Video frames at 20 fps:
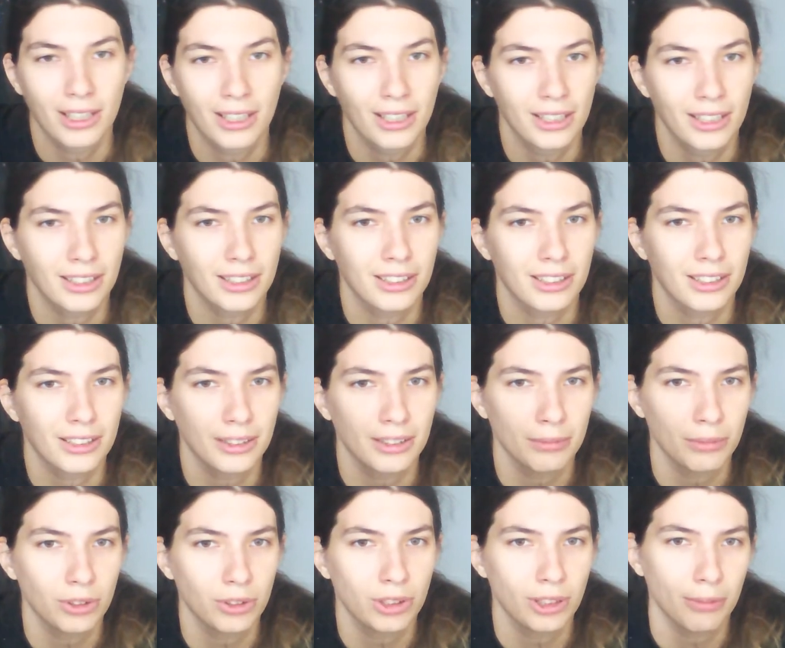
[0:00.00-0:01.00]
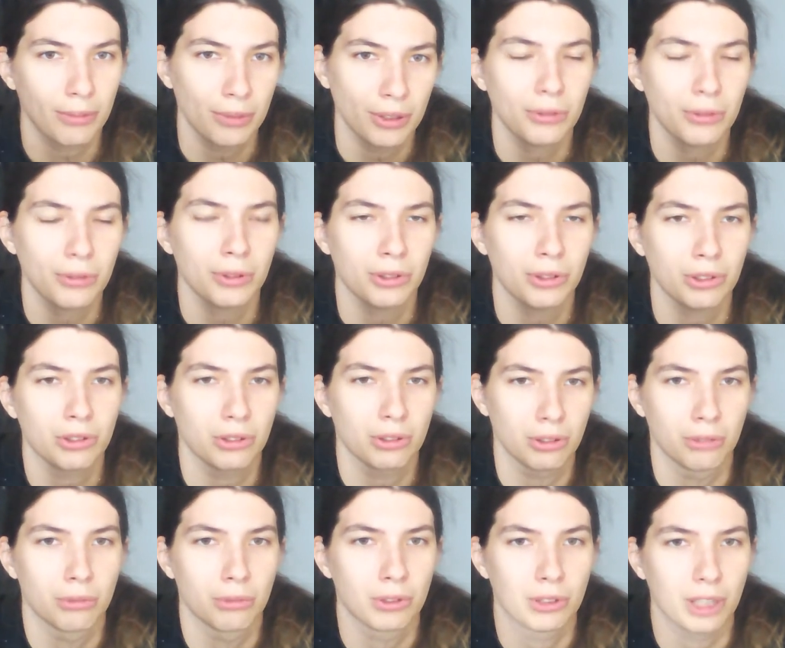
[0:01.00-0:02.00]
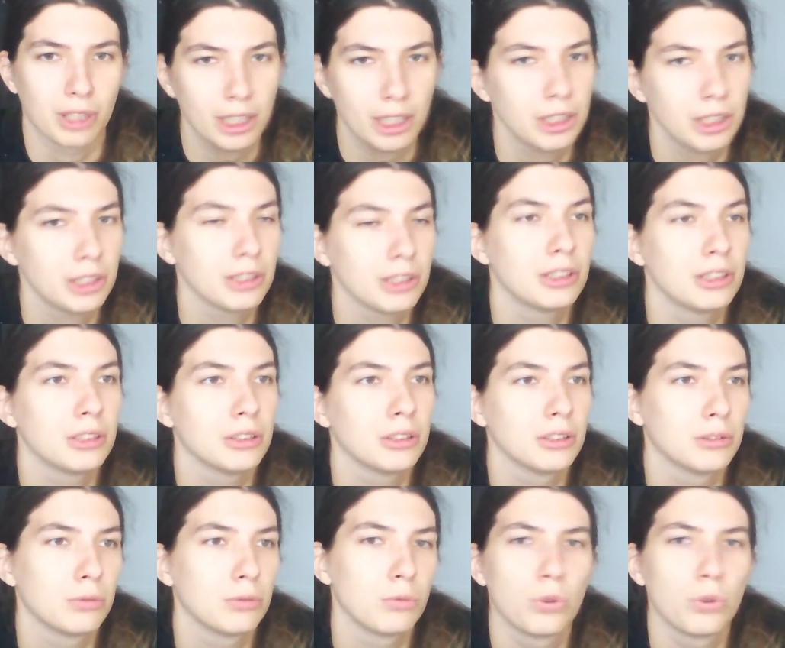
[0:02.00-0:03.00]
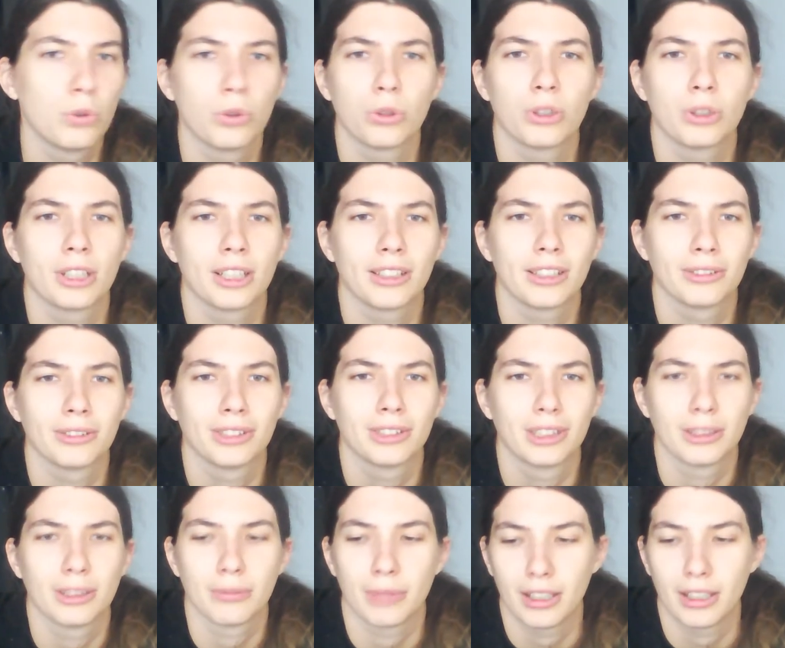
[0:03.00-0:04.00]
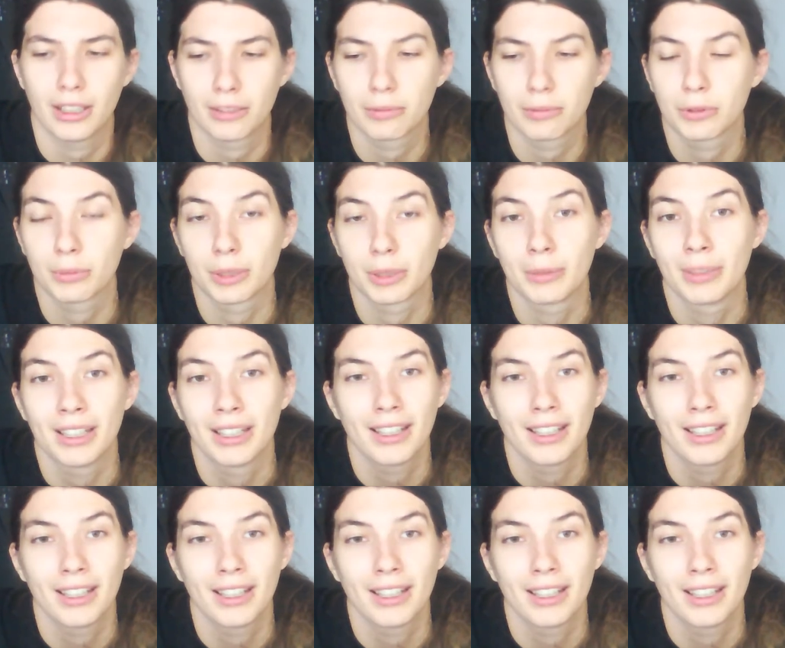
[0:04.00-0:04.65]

i można by już ją określić y, długo grającym albumem.